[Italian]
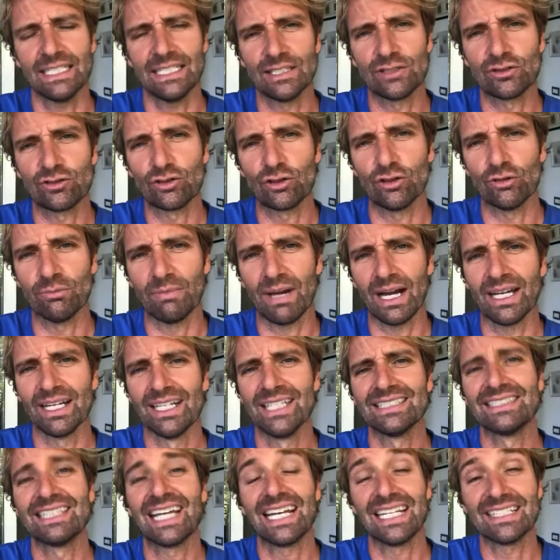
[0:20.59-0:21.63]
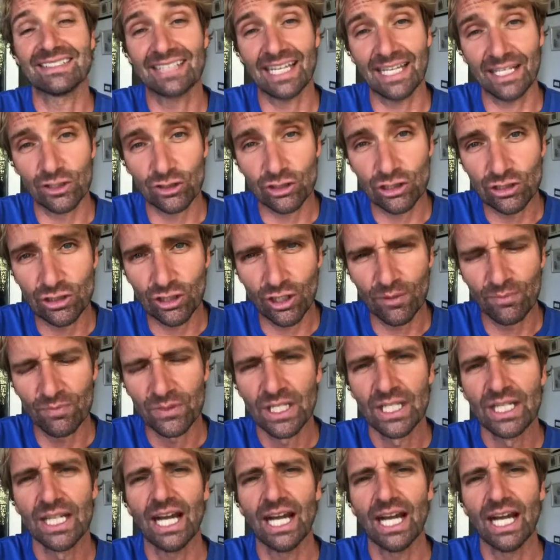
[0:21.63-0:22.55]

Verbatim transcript: Insomma, dall'esercito,